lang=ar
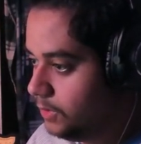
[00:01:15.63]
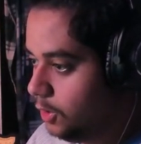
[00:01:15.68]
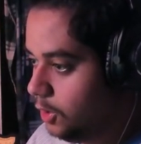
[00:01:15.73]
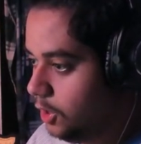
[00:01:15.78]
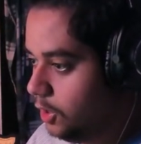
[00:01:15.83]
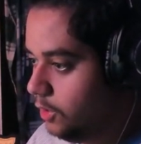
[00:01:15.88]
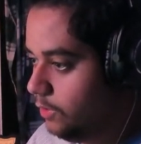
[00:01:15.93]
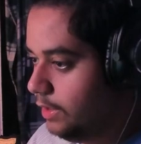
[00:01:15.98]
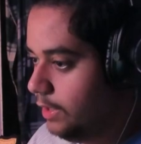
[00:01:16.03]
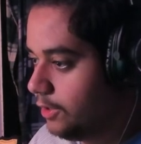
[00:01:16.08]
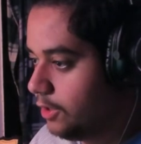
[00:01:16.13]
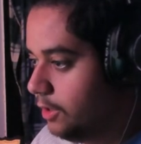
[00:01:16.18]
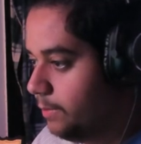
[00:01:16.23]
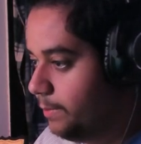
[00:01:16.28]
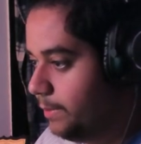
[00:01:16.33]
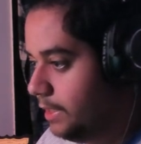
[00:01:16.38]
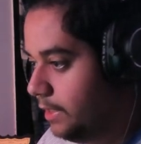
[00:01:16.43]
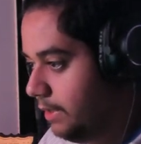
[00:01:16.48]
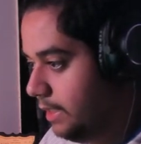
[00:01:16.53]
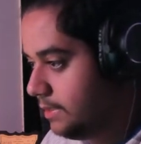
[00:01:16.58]
حلو يا
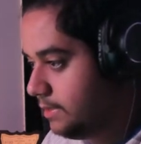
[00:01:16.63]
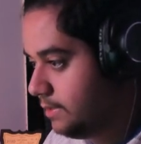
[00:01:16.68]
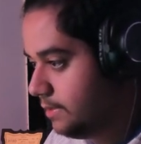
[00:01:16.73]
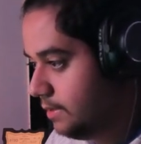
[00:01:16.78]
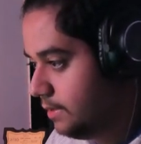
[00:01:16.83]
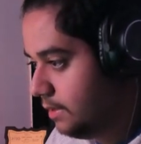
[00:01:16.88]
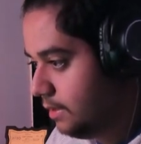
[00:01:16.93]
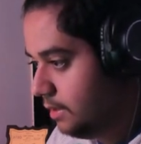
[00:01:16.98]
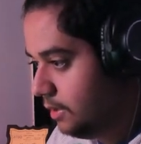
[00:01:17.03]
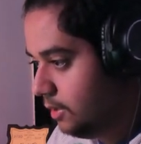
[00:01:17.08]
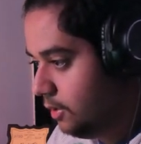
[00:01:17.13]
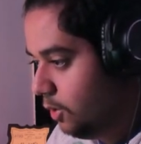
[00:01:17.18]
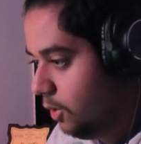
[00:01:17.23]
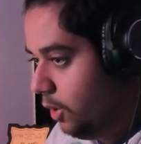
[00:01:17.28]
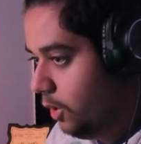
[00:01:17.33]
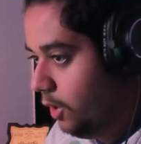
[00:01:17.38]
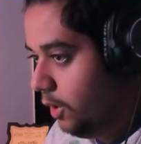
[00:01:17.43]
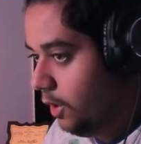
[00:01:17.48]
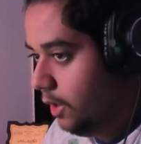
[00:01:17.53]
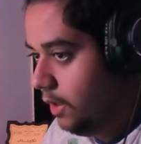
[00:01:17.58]
روبن يا وحش اي
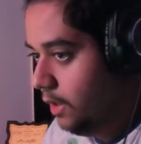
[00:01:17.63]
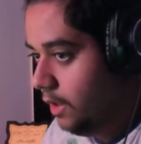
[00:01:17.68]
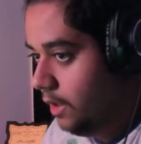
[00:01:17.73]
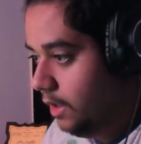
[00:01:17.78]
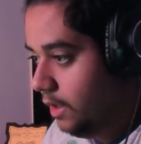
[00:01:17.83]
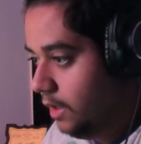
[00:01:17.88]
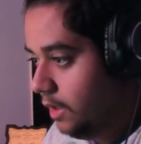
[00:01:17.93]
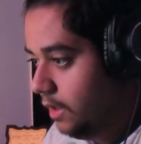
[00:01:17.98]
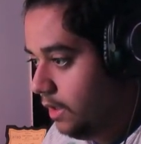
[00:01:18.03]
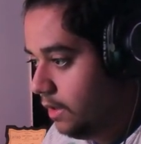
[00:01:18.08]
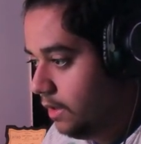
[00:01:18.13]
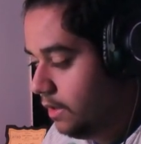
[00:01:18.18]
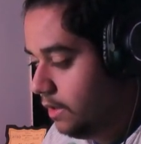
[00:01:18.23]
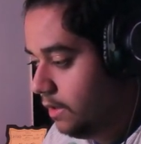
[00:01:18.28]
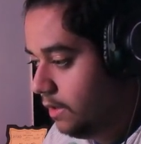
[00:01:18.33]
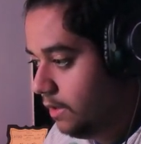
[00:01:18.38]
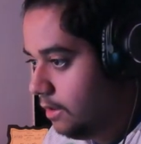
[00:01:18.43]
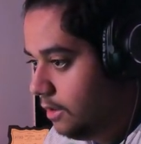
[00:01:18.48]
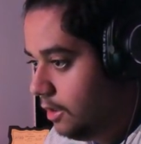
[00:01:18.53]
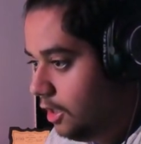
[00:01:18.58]
اي اي إيه.
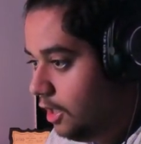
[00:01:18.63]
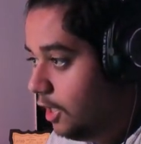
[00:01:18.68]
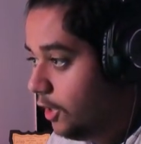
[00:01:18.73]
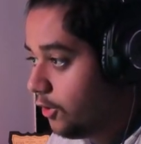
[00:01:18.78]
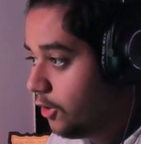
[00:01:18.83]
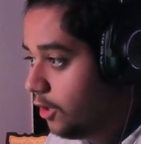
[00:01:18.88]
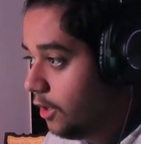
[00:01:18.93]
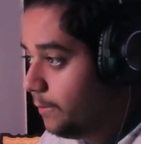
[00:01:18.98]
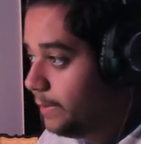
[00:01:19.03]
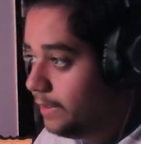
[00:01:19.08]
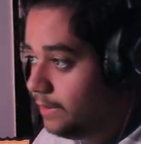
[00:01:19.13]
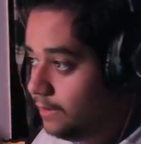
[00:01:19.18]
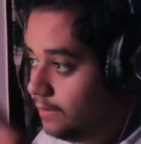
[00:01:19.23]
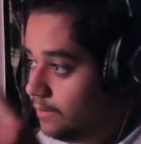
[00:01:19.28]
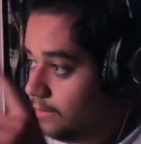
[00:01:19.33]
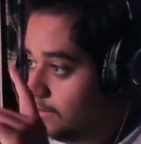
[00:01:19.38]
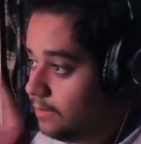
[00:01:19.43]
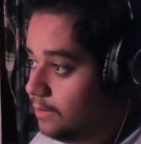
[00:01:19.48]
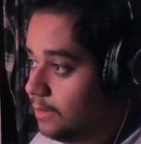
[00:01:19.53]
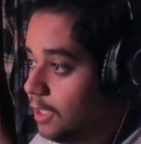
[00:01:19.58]
الا روبن
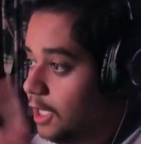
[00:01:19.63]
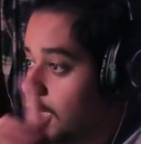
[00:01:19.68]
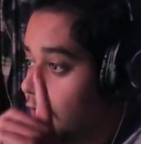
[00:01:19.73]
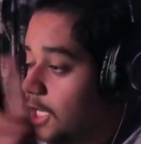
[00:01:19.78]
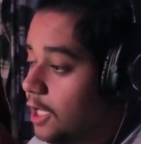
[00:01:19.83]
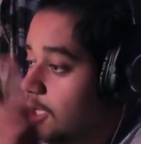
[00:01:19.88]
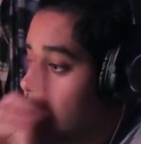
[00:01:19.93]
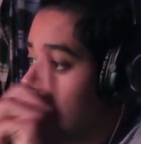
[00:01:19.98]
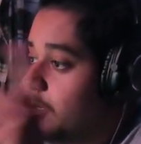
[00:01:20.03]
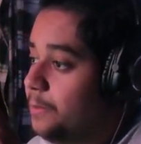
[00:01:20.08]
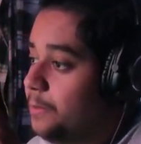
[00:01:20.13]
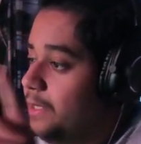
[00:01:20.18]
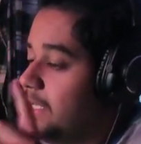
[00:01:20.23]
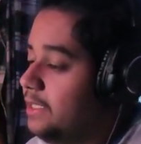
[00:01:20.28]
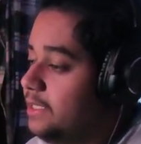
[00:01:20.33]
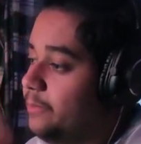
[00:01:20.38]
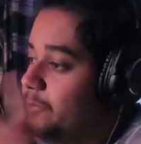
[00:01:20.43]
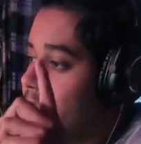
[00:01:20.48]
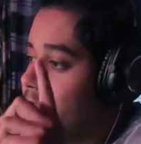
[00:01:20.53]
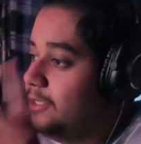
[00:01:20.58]
الا روبن
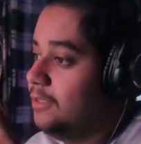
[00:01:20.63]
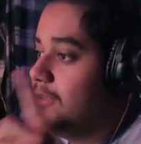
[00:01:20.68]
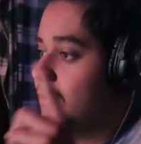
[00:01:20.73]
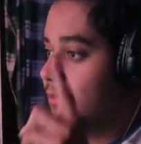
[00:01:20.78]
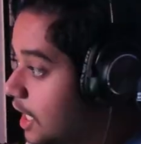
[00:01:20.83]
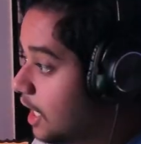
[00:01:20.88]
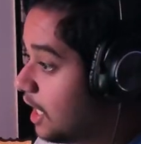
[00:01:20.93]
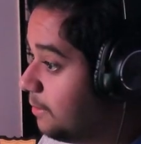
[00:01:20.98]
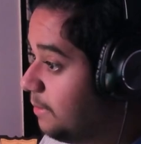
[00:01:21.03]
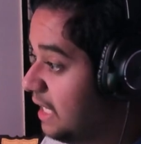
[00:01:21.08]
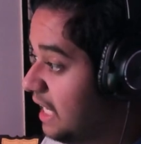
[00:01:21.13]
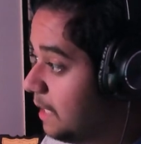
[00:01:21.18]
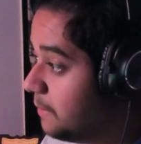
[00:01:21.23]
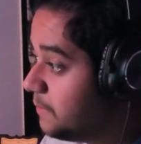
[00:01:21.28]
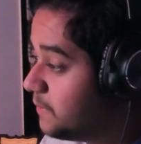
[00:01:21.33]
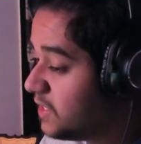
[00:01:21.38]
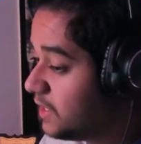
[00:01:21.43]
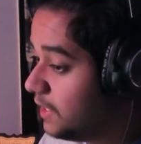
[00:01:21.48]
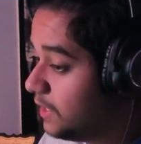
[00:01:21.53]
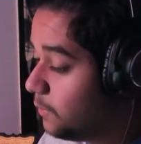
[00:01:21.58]
الدمبلي خل الملعب
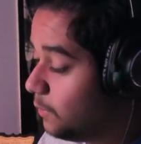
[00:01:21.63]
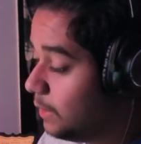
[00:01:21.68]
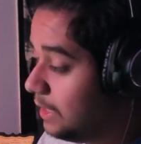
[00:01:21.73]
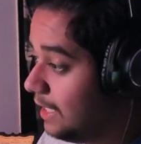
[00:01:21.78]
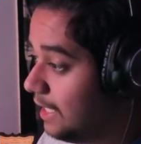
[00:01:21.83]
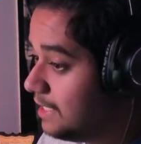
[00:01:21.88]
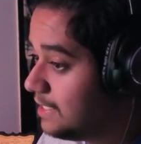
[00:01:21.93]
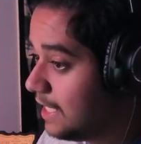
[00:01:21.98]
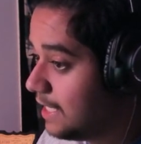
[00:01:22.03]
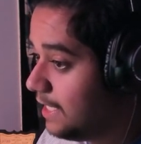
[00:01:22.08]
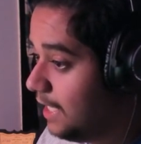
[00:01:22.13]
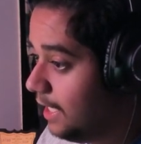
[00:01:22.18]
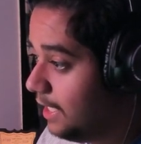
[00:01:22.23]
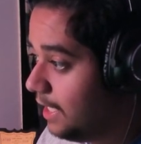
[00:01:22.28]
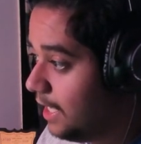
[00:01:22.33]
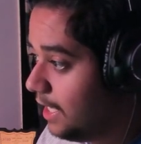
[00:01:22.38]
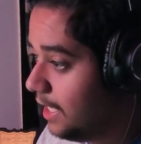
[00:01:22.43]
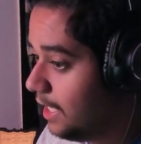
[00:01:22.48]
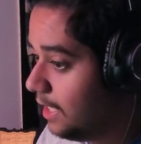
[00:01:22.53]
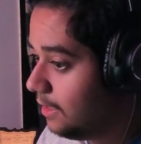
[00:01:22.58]
صغير ولا يتهيالي يا
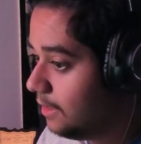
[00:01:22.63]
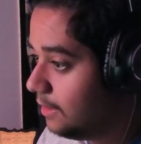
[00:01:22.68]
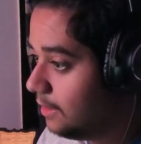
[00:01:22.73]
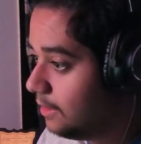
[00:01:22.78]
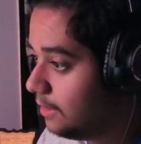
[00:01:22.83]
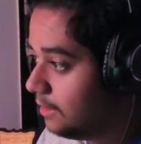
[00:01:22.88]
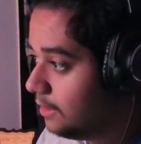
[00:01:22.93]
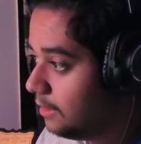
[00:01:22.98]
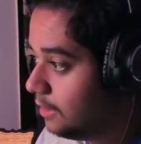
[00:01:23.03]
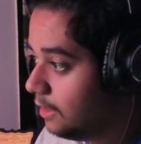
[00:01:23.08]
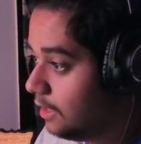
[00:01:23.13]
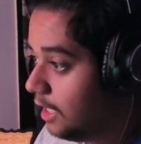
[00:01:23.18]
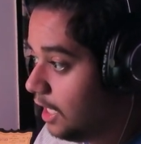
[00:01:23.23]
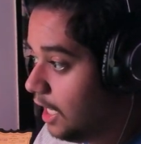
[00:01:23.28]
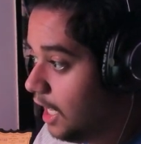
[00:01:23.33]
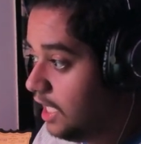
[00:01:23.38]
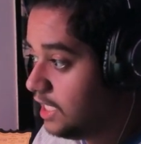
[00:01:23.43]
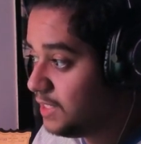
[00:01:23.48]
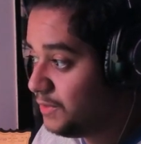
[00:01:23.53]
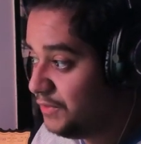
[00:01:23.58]
عيال
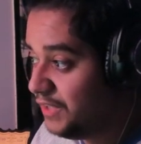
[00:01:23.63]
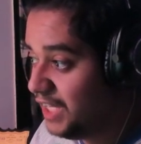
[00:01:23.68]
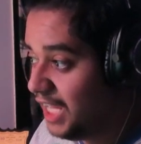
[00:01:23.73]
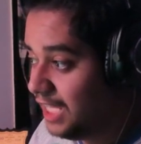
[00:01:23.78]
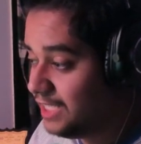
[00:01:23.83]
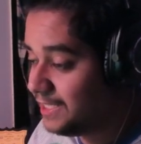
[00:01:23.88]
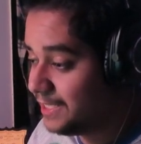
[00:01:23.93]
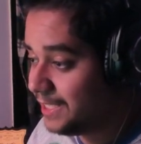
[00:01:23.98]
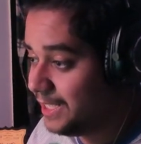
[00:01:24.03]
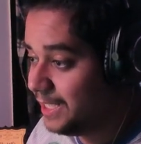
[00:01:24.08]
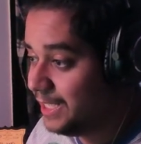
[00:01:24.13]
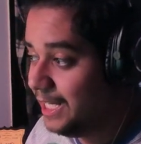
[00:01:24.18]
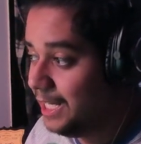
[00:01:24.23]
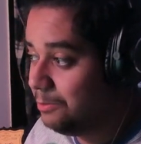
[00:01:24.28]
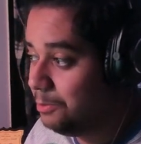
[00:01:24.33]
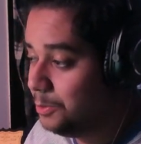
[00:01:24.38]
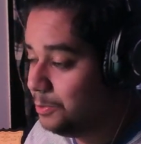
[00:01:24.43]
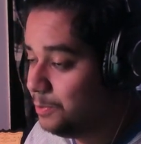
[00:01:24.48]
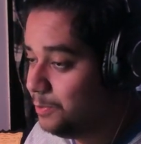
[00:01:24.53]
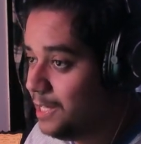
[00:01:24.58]
احس في حشره الهلال مو